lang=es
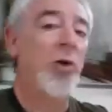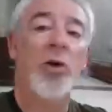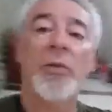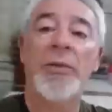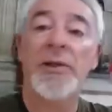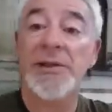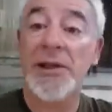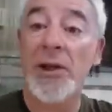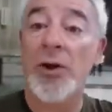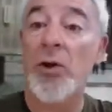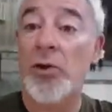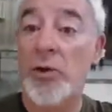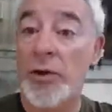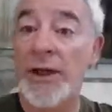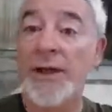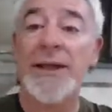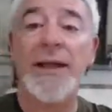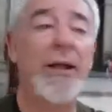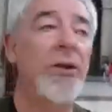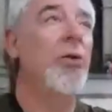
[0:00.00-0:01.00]
luego me sigo
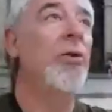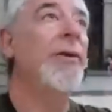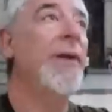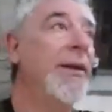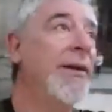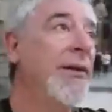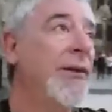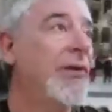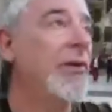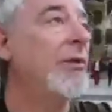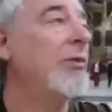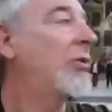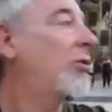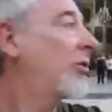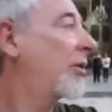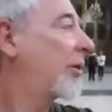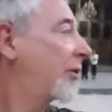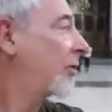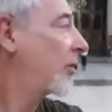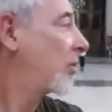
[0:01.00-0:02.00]
conectando bien,
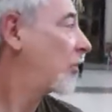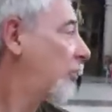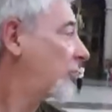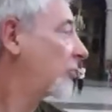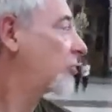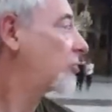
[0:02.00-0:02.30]
recibo conexión